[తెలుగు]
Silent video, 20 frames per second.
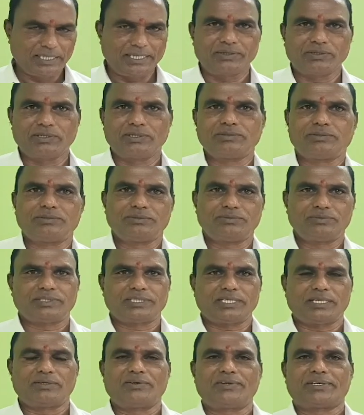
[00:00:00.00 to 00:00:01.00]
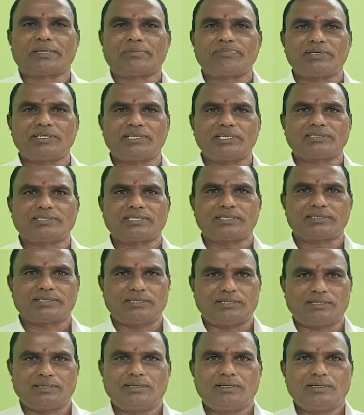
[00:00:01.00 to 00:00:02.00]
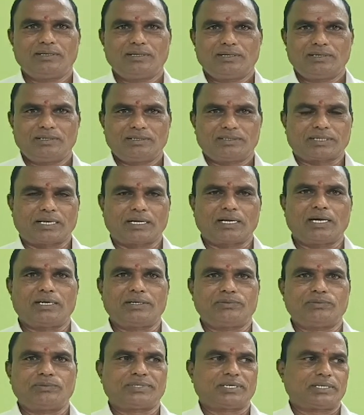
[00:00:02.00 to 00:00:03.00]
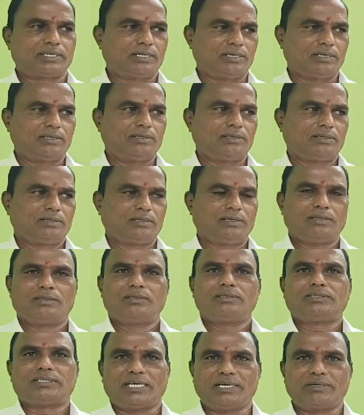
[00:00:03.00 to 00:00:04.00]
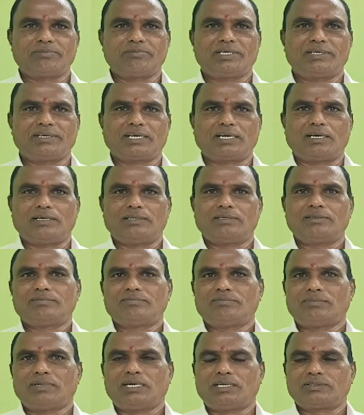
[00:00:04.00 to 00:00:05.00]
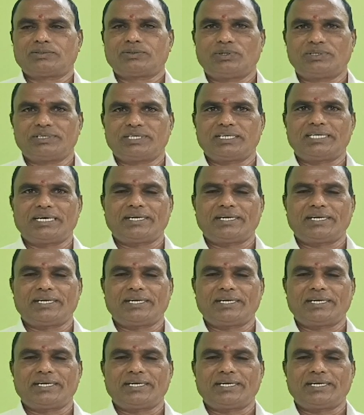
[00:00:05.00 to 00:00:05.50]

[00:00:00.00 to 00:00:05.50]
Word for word: ఈరోజు చేగొండ పిఎస్సిసి సంఘ నూతన చైర్మన్గా మా తోటి